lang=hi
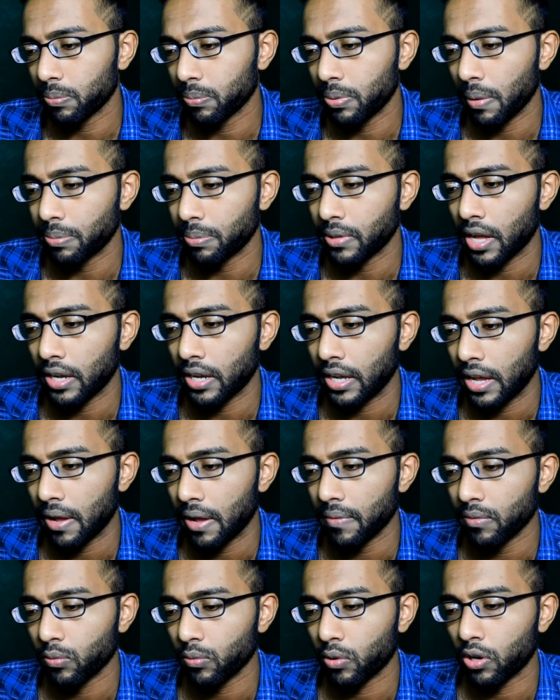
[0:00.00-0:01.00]
फिफ्थ आ गया
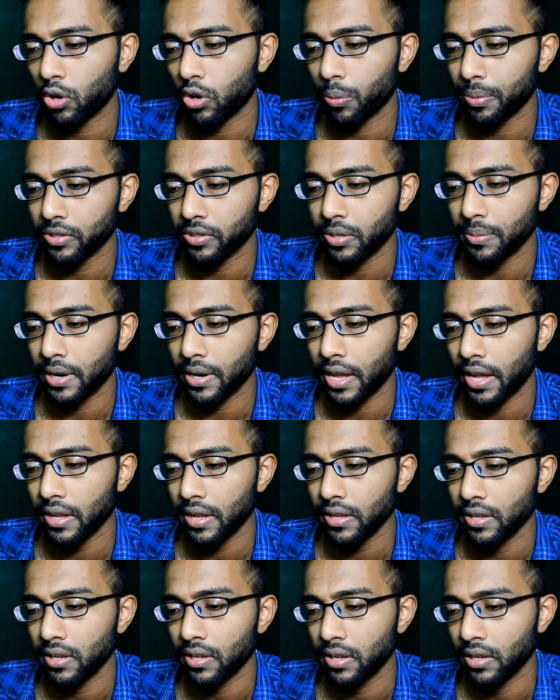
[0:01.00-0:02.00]
वन रुपीज़ ही मिला है
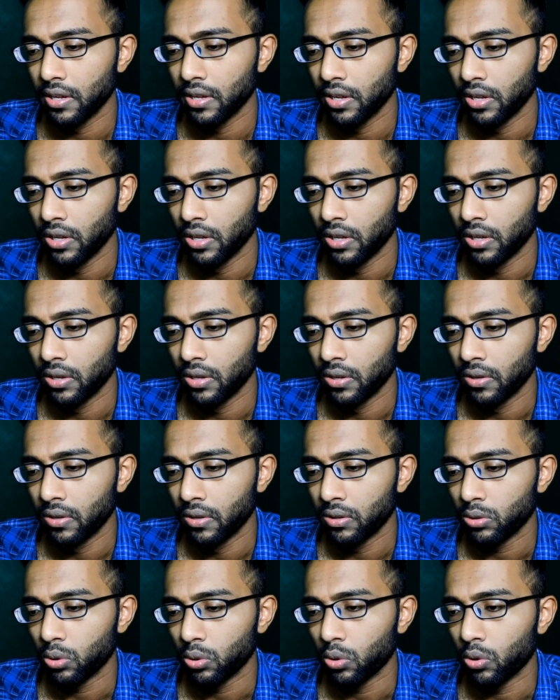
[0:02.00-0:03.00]

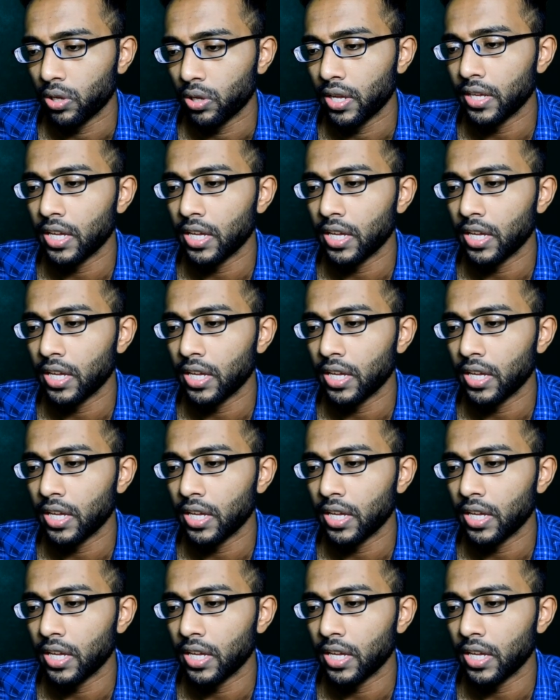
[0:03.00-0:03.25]
तो यही